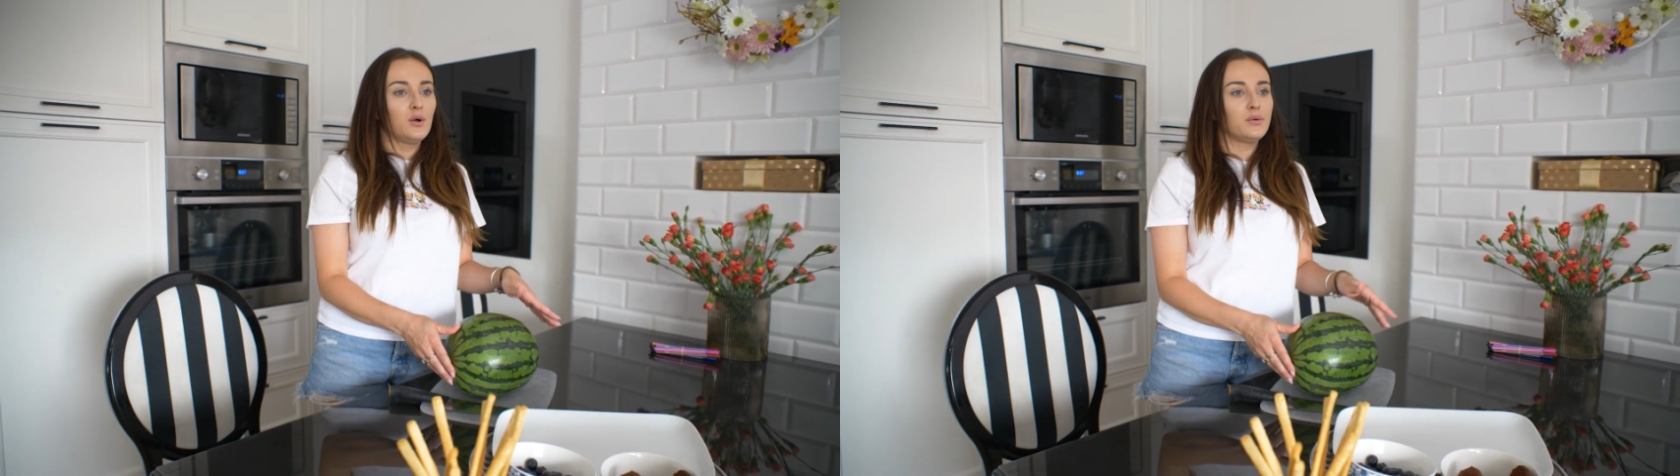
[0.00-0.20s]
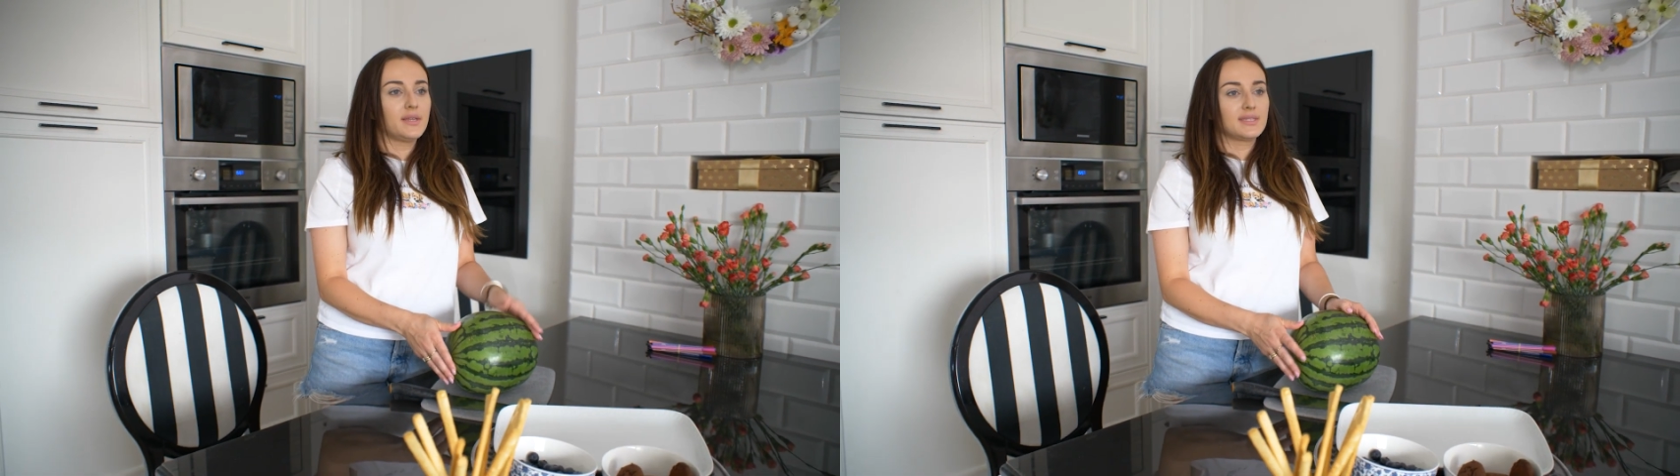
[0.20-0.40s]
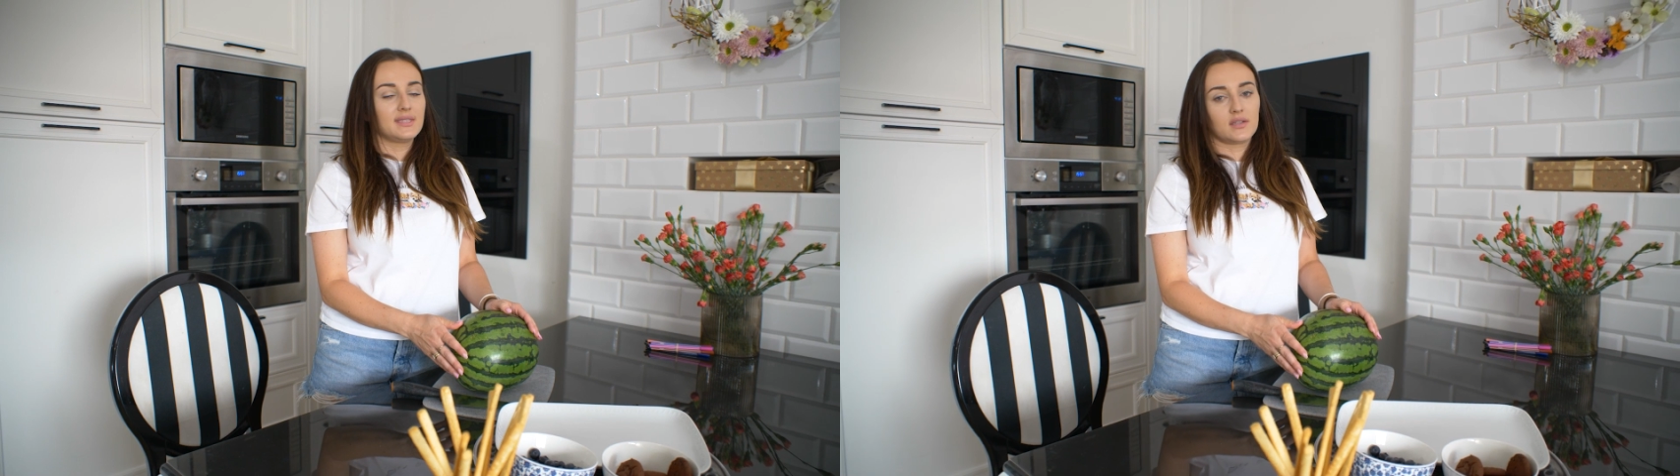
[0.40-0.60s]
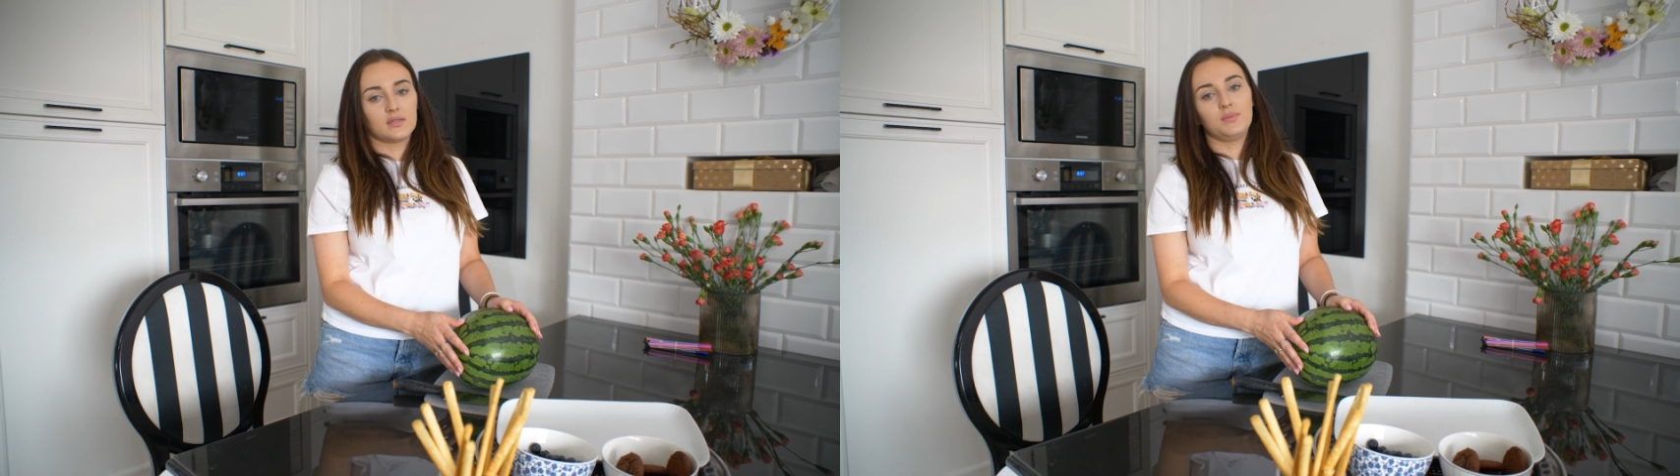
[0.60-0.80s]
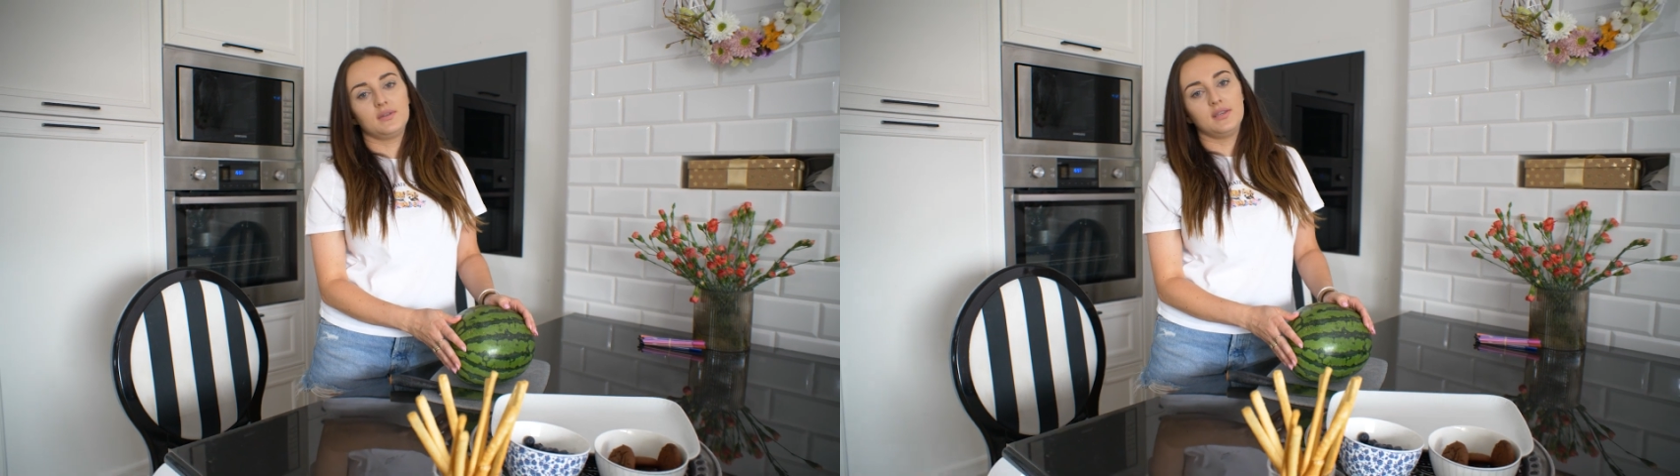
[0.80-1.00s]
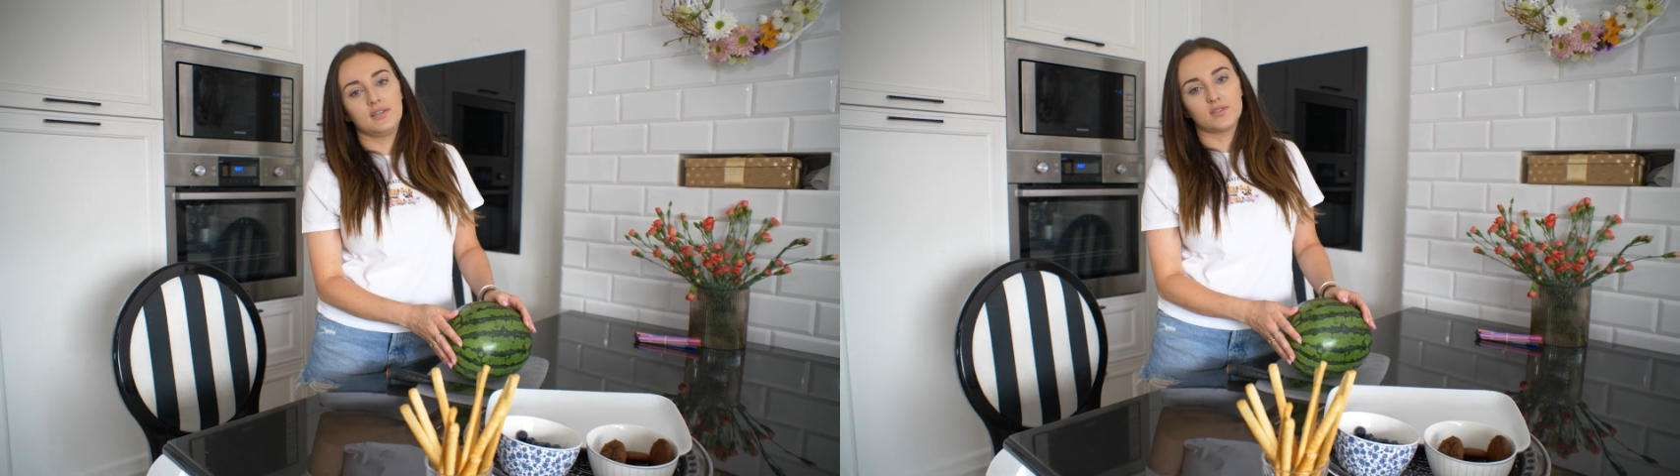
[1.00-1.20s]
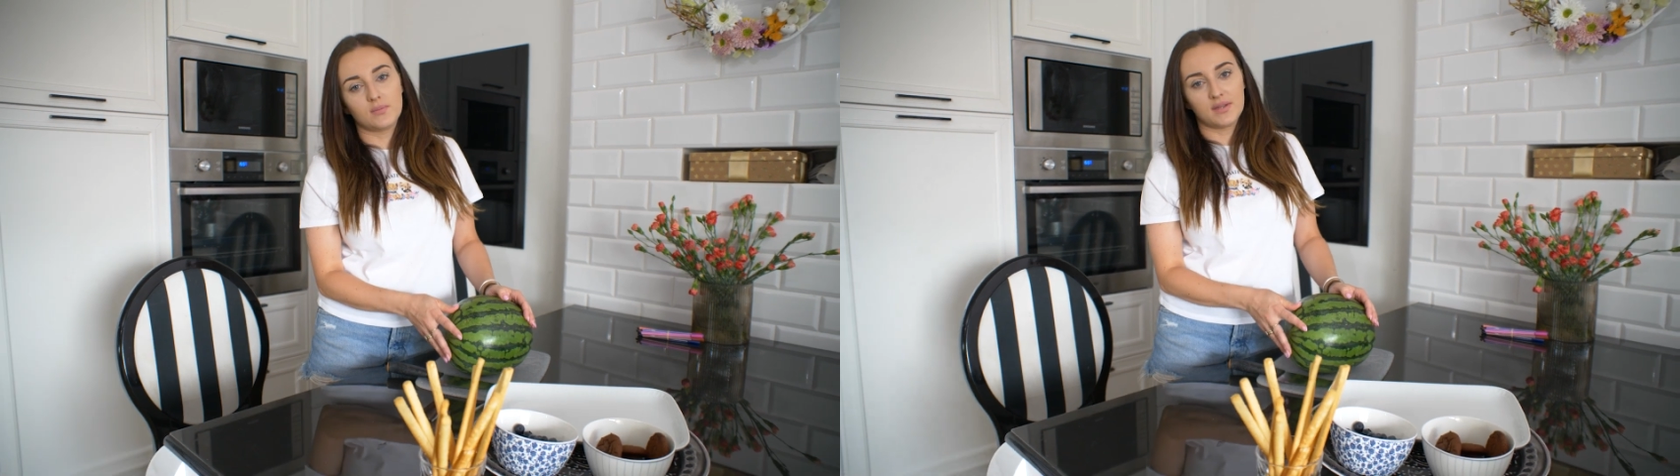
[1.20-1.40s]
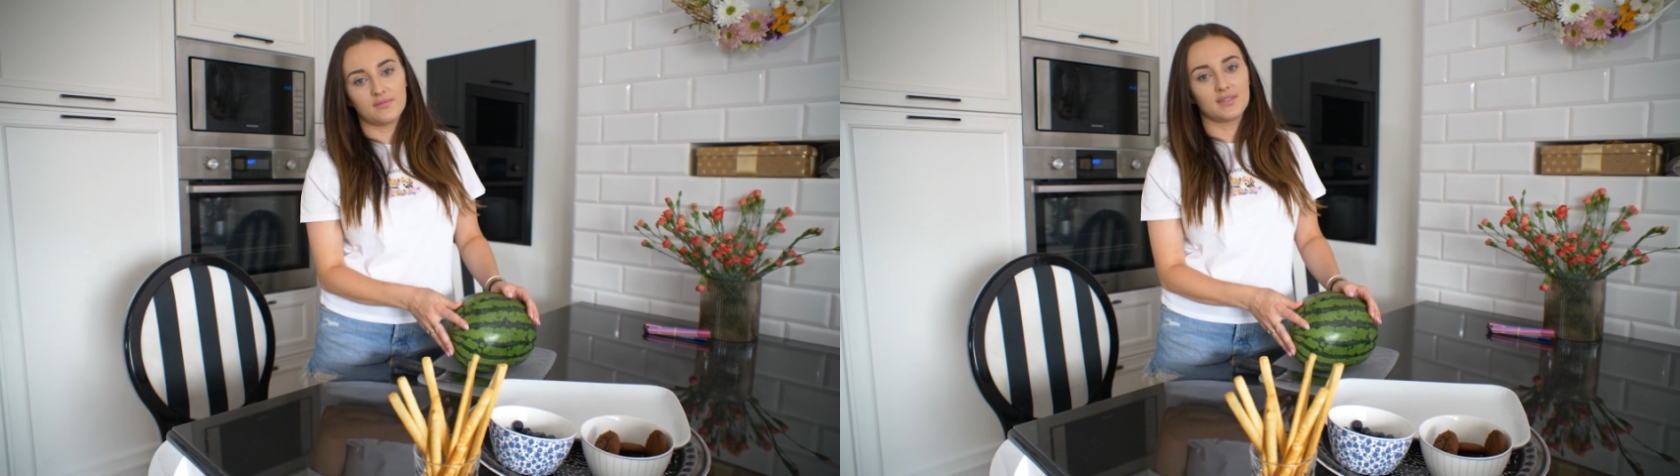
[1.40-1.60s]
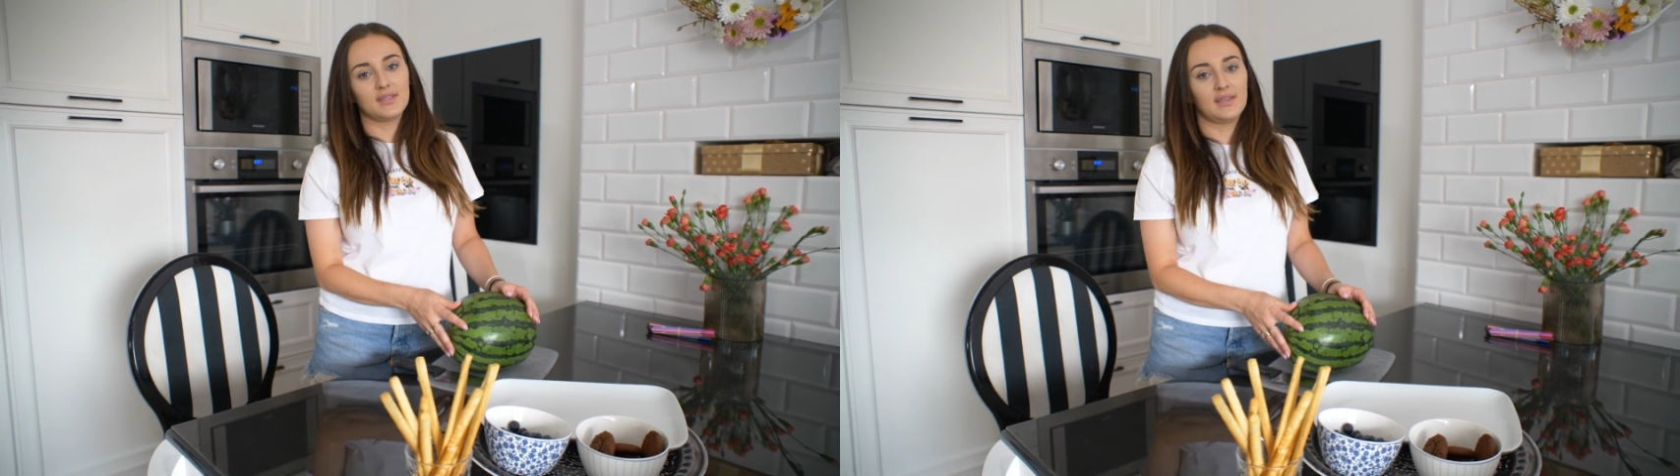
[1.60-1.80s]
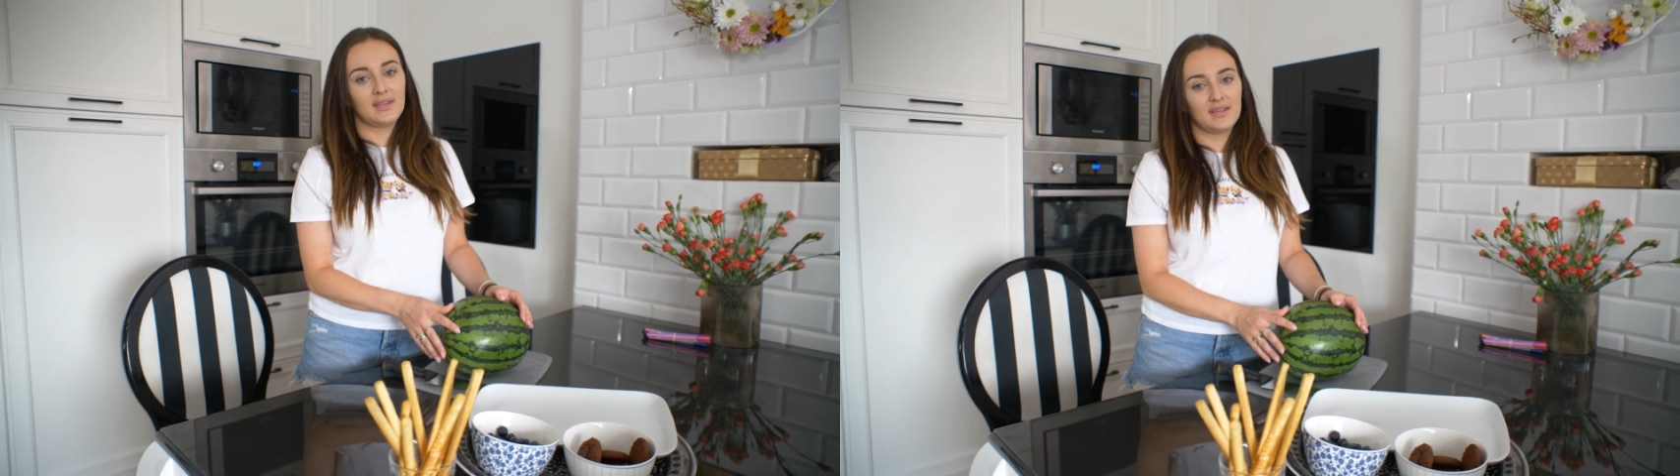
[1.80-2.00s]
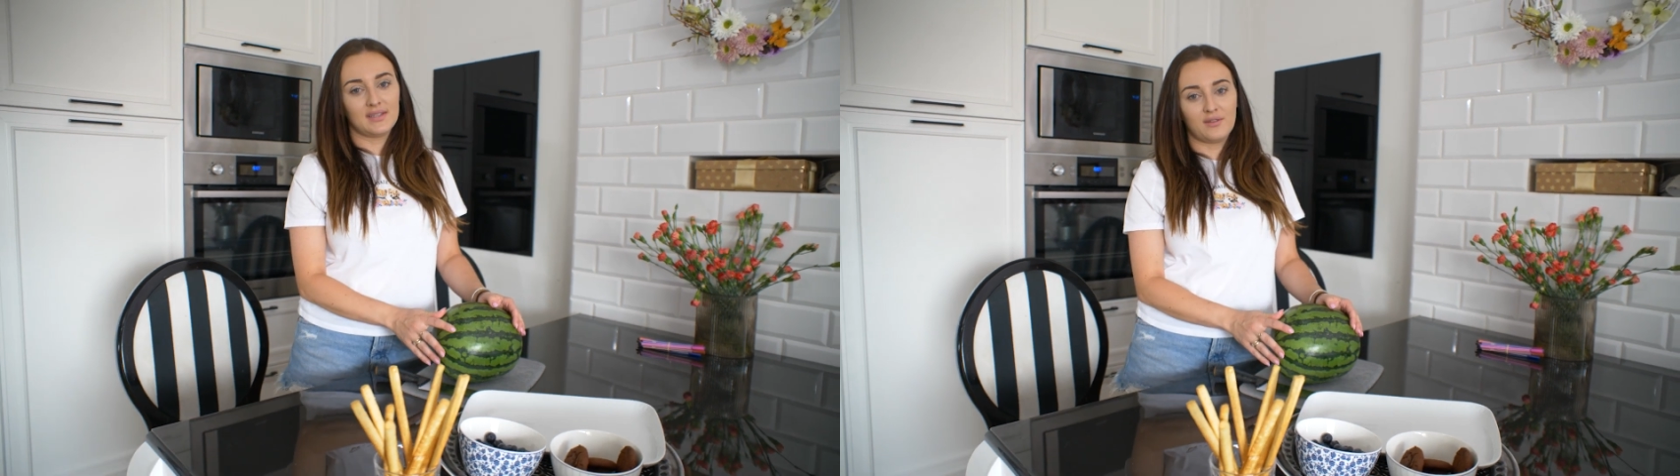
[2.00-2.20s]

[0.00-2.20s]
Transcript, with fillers: u nas nieraz pikniki są nawet i